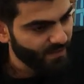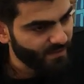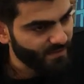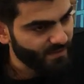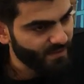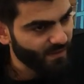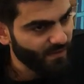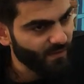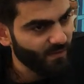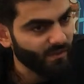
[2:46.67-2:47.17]

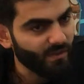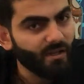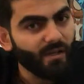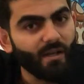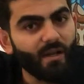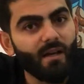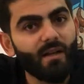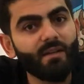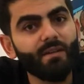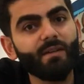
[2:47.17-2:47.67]
زين
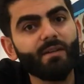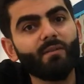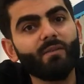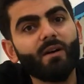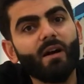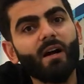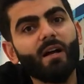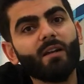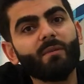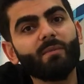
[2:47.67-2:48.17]
اوكي انا
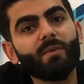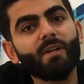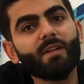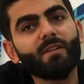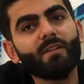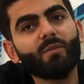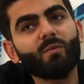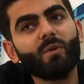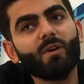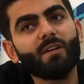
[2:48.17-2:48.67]
غالبيه
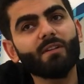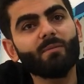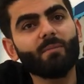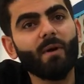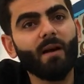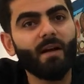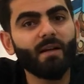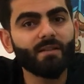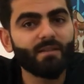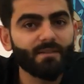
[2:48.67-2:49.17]
الوقت
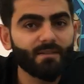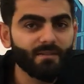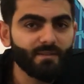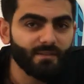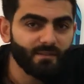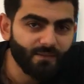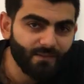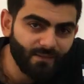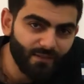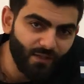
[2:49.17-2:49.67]
بعد
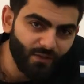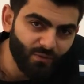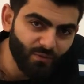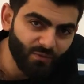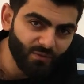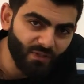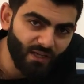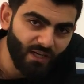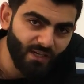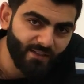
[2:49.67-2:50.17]

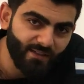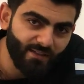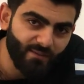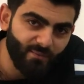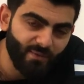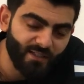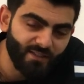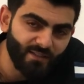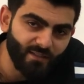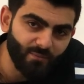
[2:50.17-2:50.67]
اكون داخل
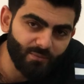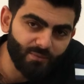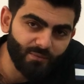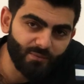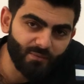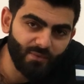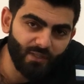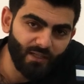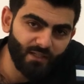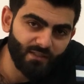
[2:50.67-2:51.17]
المكتب
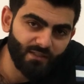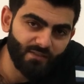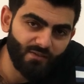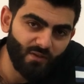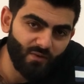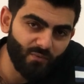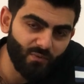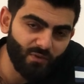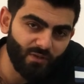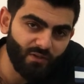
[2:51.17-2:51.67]
اريد
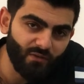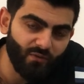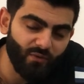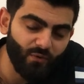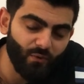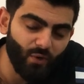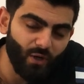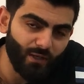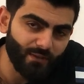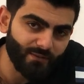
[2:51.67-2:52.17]
اصور
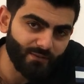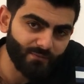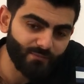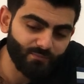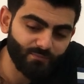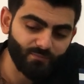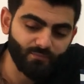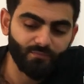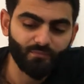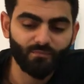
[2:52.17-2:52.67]
ريفيوات
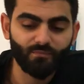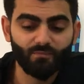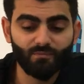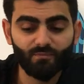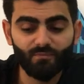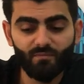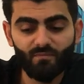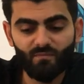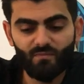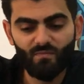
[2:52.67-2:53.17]

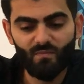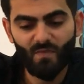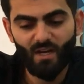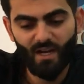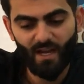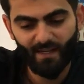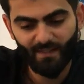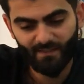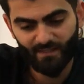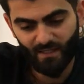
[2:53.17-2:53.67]

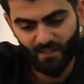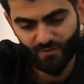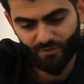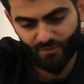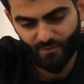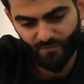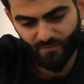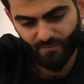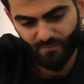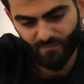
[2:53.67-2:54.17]

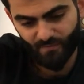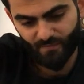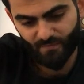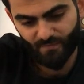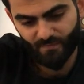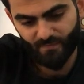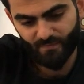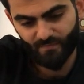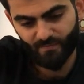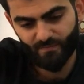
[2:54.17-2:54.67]
احتاج
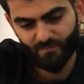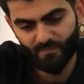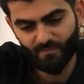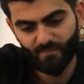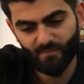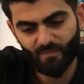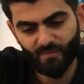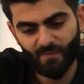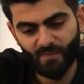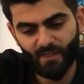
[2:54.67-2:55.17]

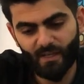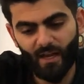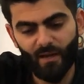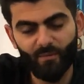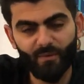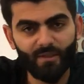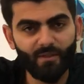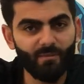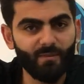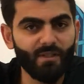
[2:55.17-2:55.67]

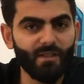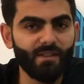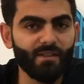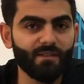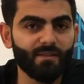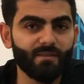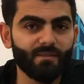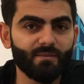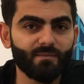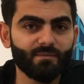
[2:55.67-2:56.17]
كاميرا
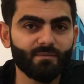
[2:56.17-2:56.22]
بالايد